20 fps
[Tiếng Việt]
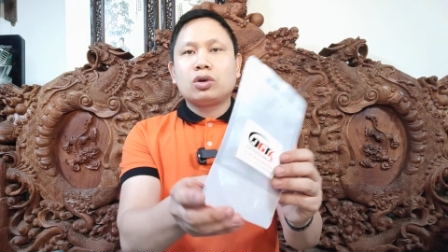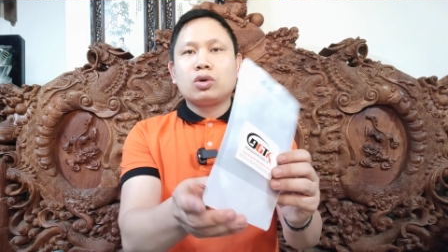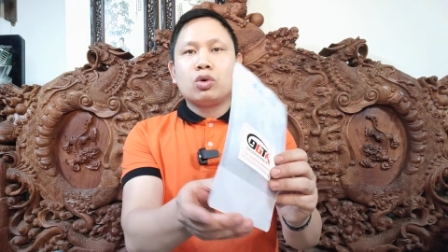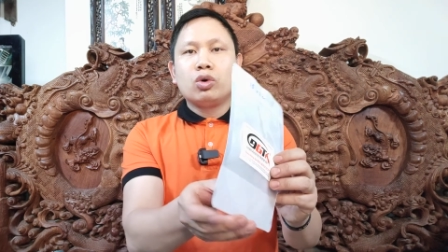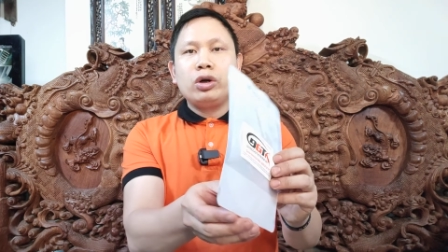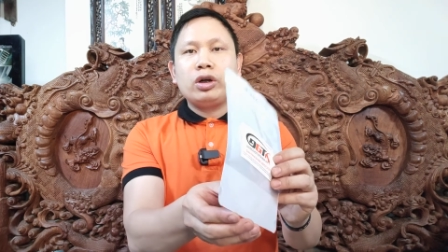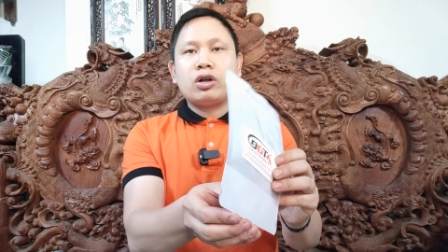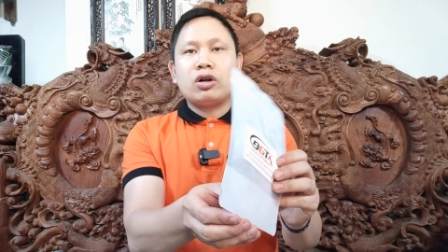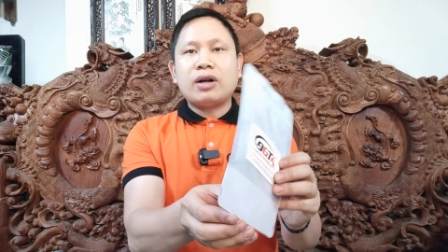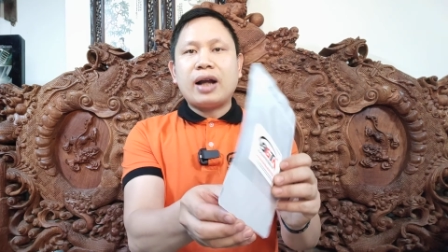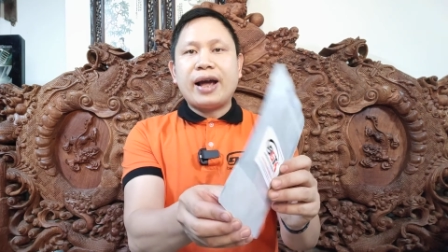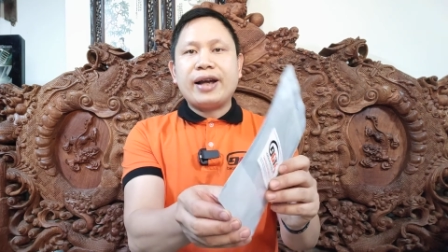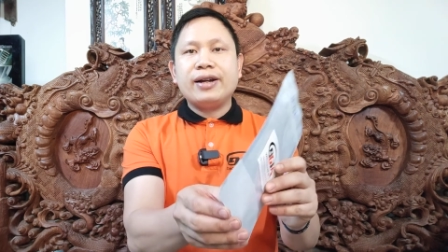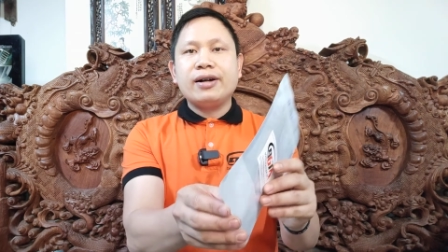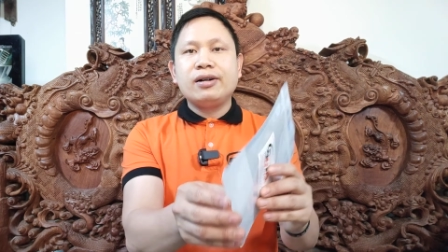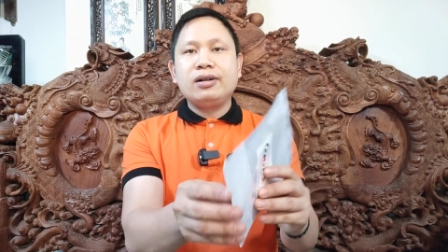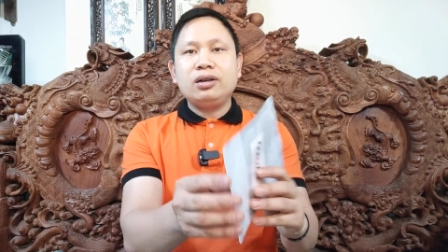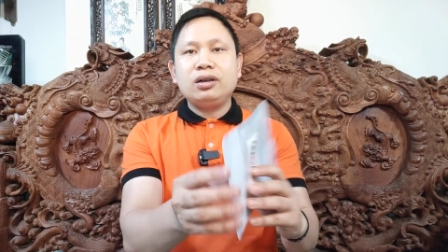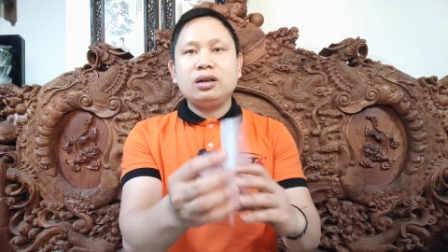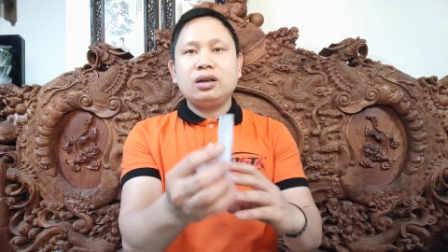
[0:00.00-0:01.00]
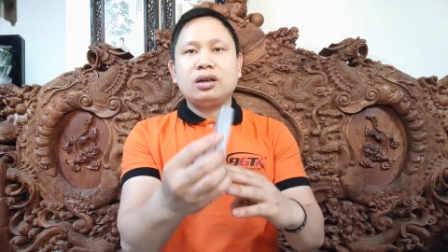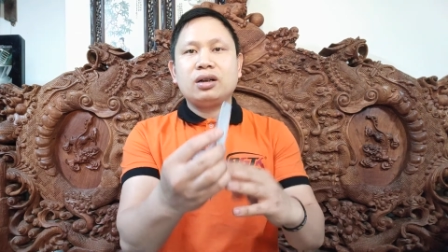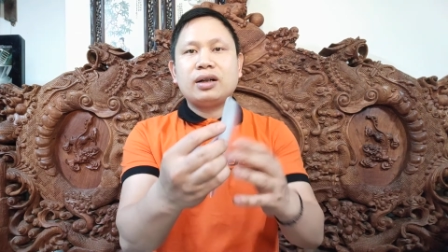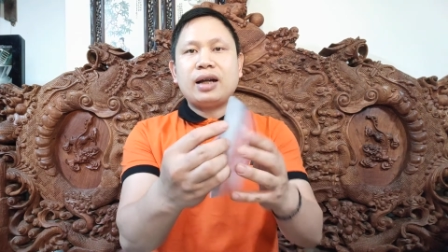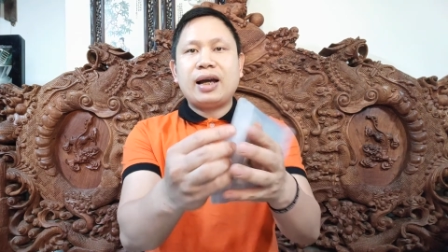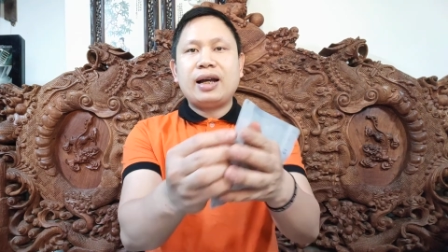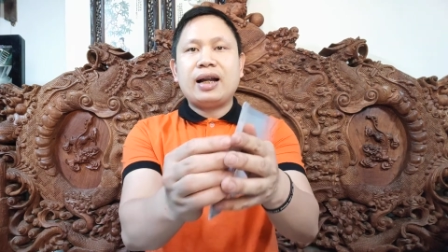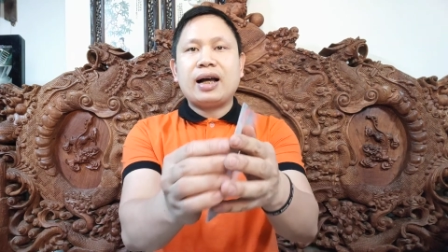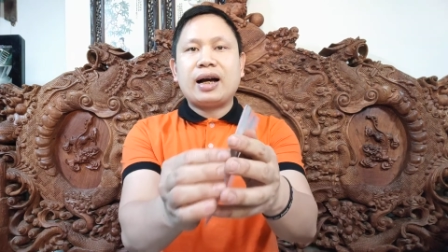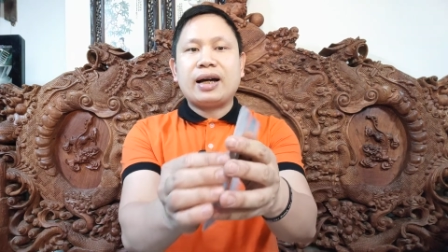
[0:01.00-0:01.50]
túi có đáy đứng,
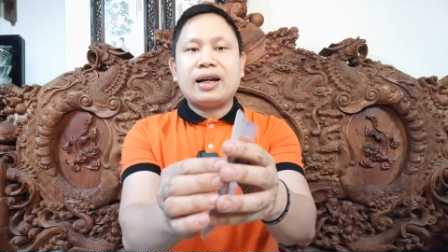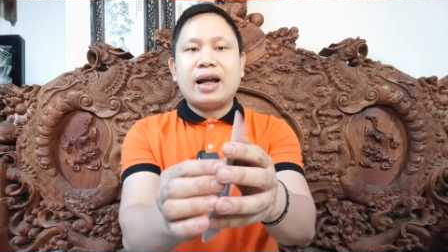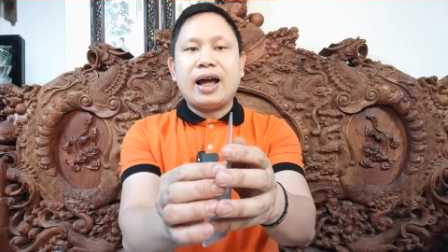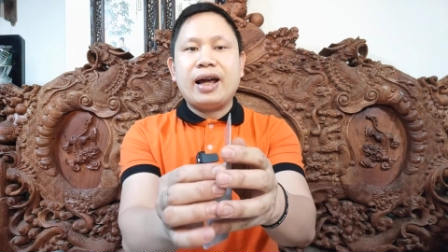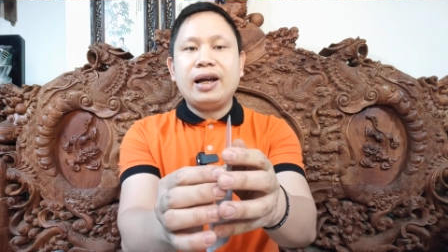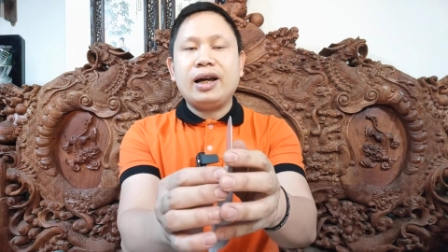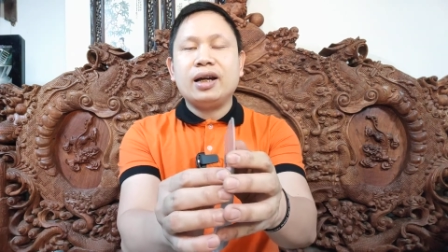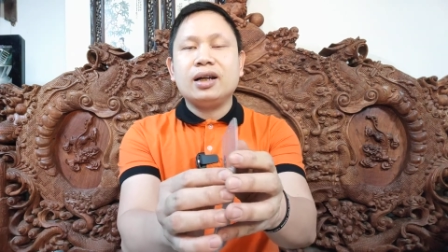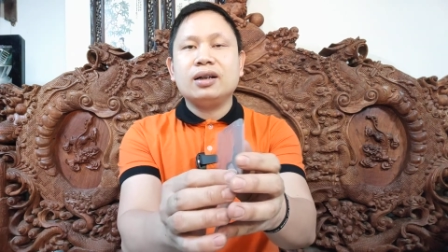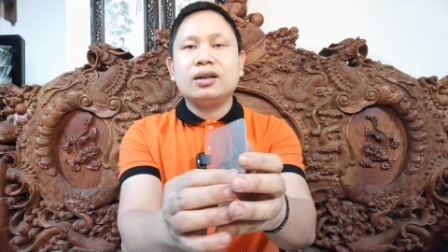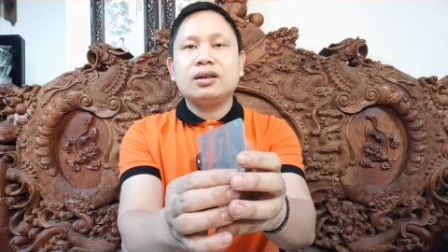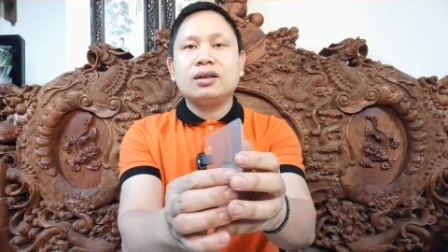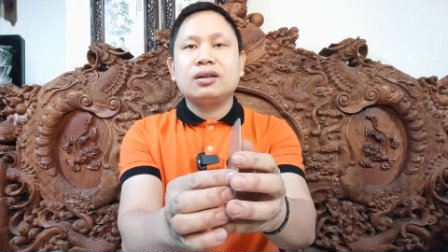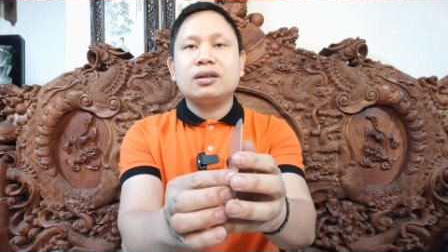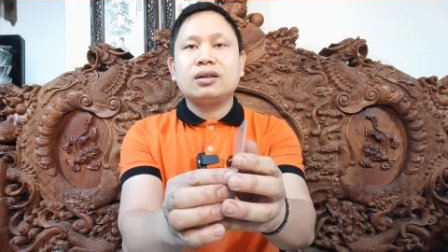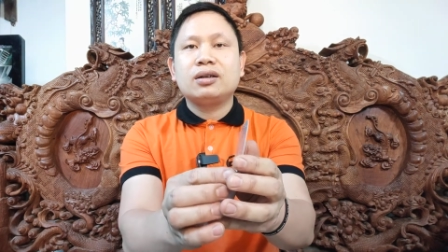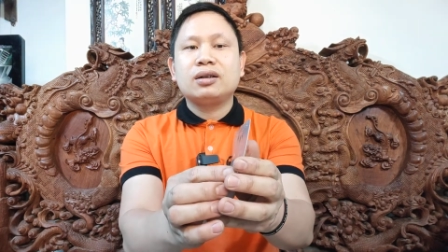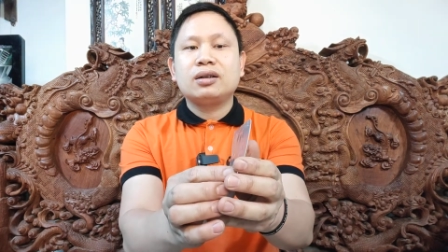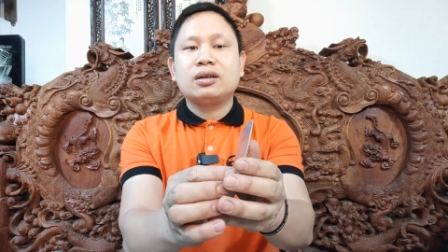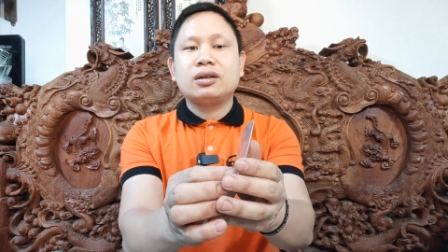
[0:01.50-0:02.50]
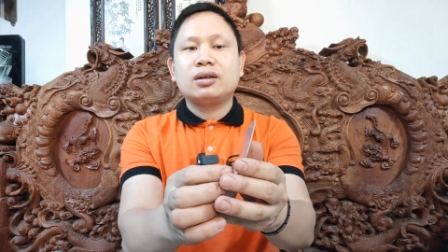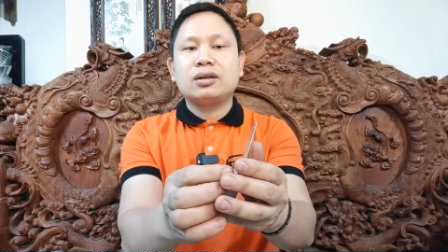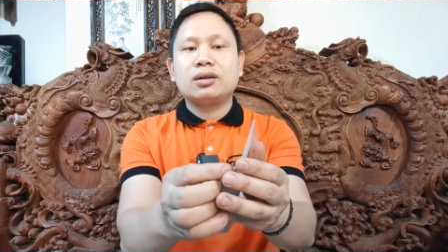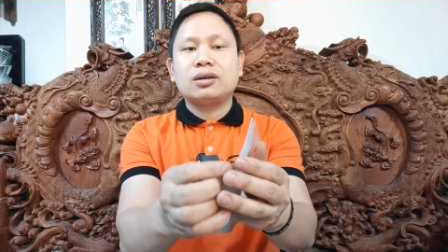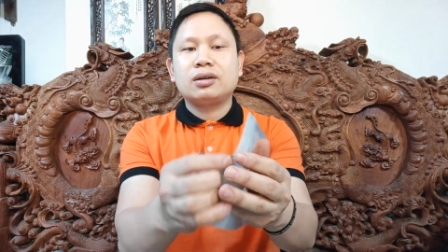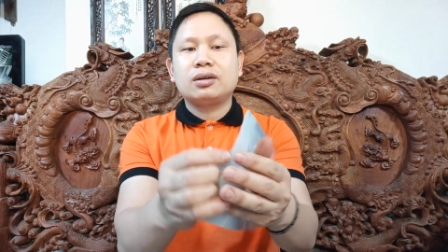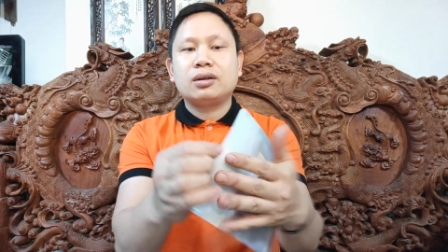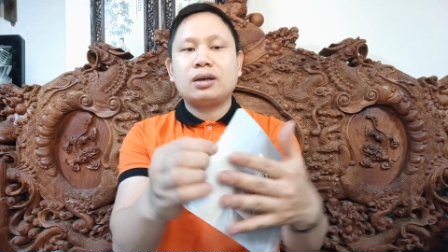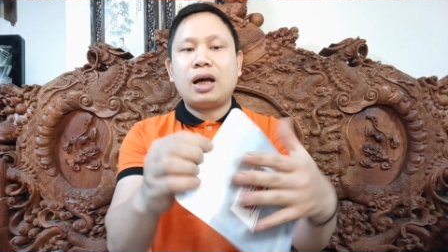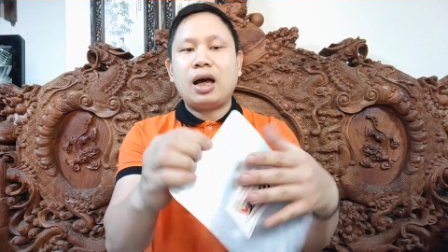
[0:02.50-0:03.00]
đây là cái đáy
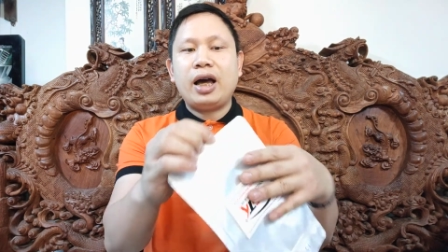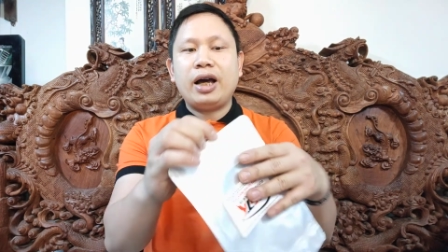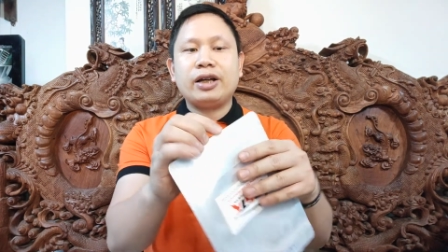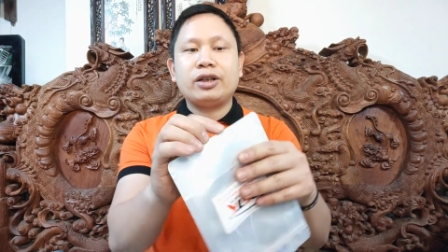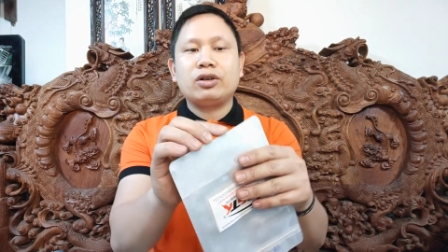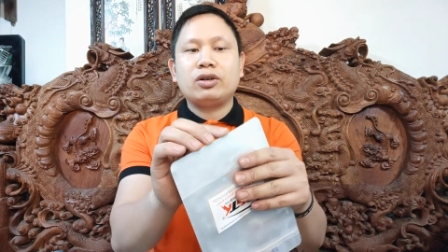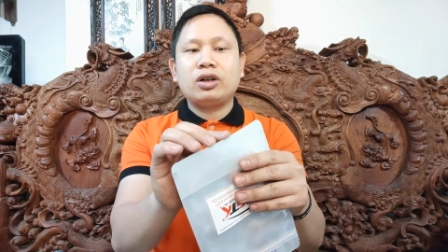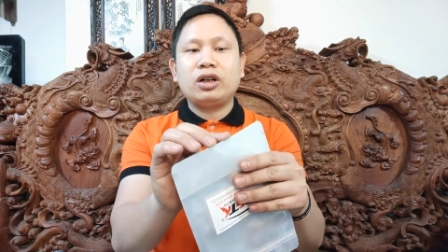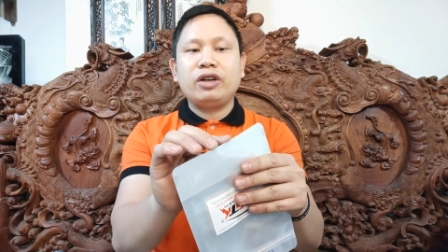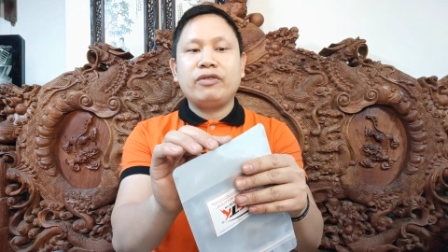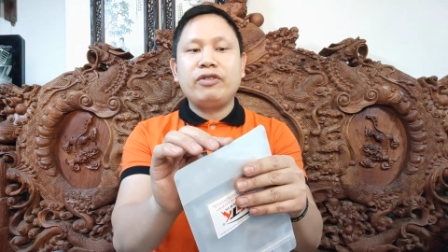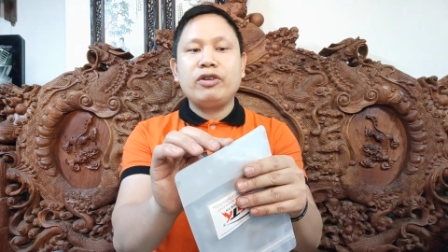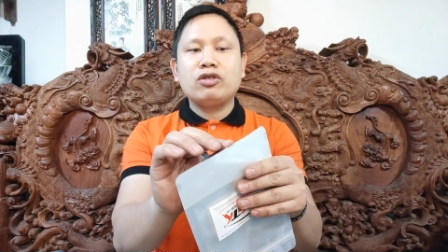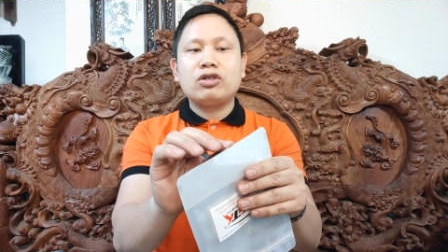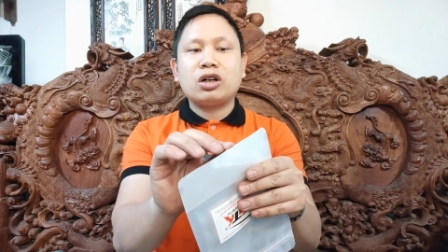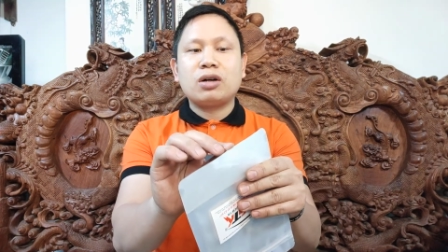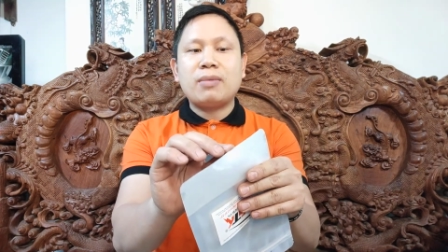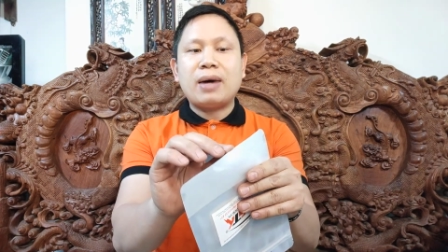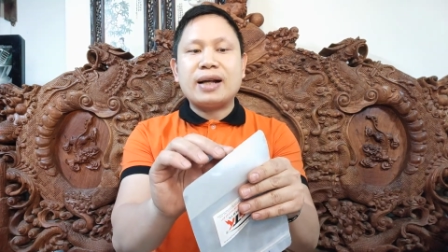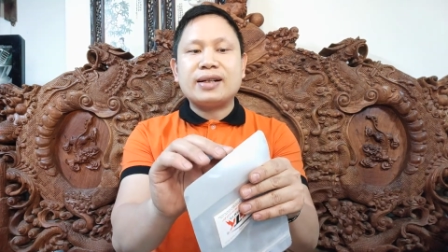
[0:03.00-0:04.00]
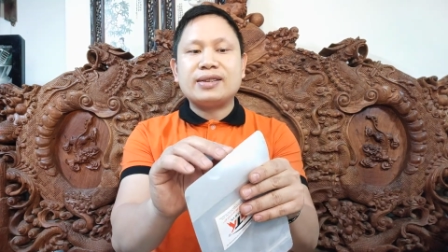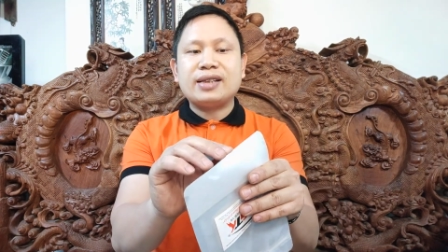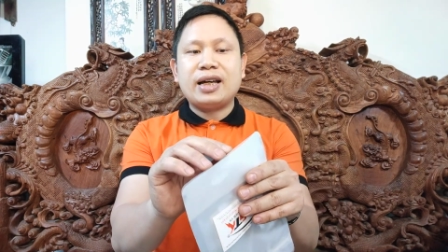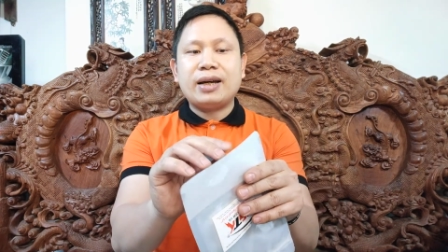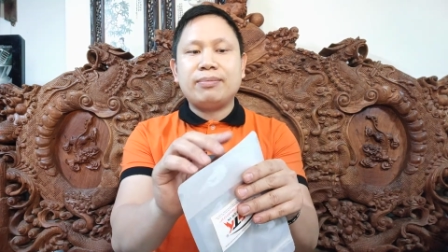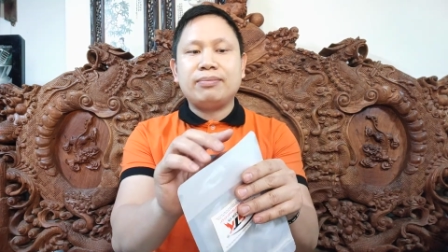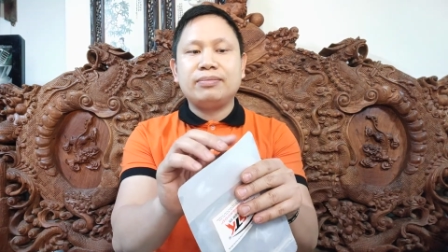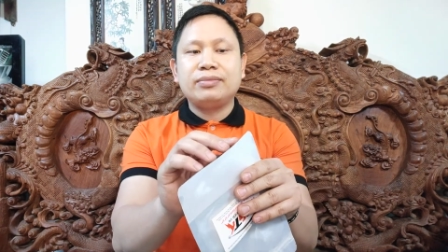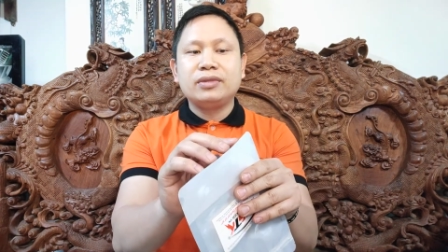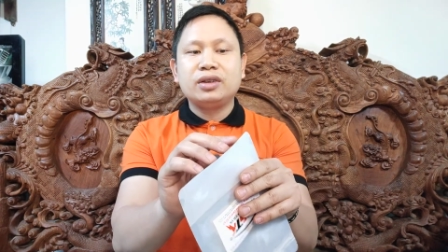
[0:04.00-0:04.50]
Đây tôi review cho các bạn
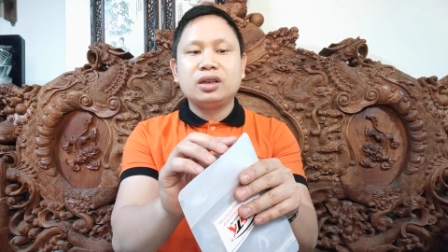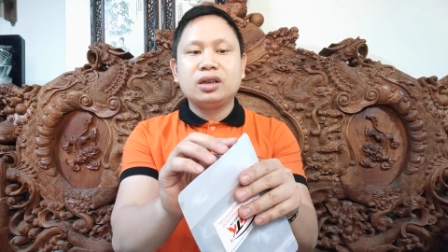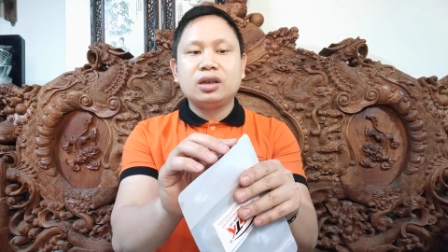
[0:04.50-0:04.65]
xem